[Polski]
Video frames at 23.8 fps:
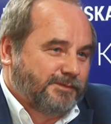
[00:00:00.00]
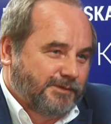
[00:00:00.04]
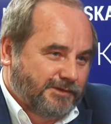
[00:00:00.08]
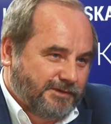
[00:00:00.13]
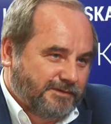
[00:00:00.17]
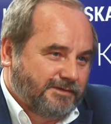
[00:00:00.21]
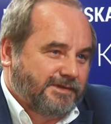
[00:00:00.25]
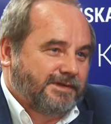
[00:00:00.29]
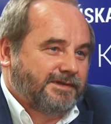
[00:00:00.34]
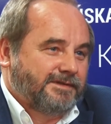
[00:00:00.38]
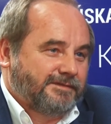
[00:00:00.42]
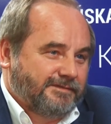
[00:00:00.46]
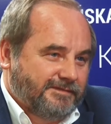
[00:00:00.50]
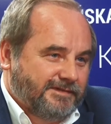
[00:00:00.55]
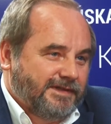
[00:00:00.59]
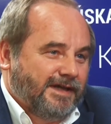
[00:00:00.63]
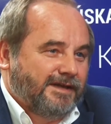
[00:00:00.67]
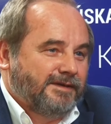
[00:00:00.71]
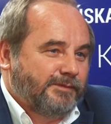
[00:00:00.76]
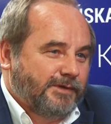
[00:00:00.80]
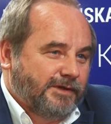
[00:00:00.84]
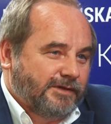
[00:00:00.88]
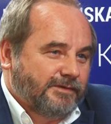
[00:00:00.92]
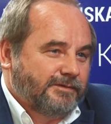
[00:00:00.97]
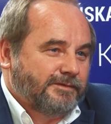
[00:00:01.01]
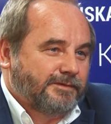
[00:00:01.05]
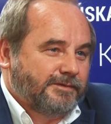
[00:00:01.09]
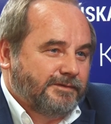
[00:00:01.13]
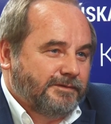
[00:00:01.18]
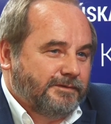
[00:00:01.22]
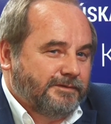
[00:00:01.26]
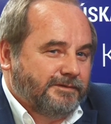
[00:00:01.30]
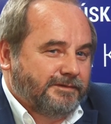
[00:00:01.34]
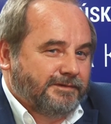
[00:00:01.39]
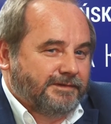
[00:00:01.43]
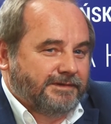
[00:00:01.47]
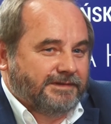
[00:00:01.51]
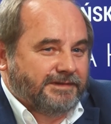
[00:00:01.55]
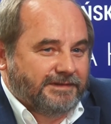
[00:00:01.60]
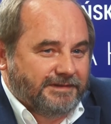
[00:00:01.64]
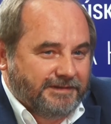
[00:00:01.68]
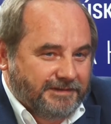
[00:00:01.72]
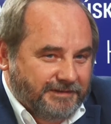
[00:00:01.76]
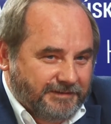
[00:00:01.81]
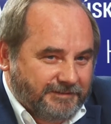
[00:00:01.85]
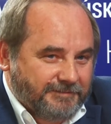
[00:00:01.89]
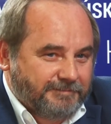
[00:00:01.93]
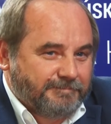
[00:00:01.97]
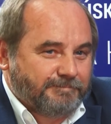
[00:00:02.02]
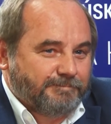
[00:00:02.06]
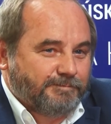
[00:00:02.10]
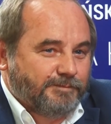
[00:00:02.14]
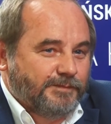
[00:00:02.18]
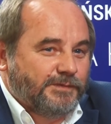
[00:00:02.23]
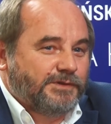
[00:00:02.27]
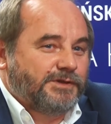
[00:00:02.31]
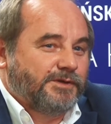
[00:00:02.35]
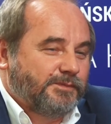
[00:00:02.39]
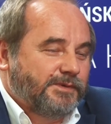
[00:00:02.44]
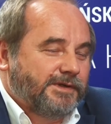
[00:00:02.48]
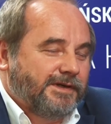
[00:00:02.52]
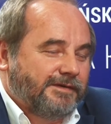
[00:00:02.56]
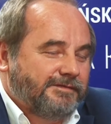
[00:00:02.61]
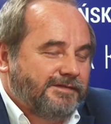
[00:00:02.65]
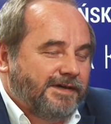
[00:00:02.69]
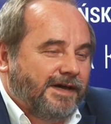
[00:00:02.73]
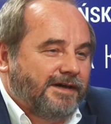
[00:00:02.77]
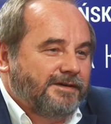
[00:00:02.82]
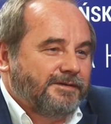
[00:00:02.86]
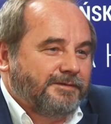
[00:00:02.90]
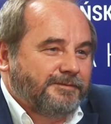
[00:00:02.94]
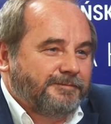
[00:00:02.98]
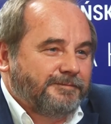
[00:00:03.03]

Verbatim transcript: które w danym kierunku się pojawiają.